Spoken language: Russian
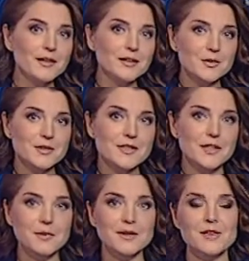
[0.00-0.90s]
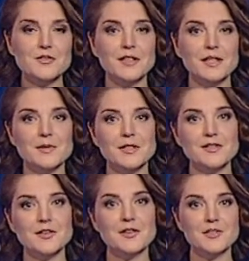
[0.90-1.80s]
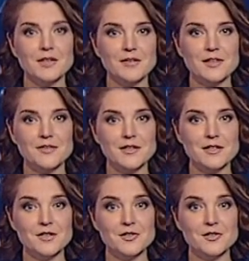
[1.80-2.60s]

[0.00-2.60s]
который стал продолжением стратегического развития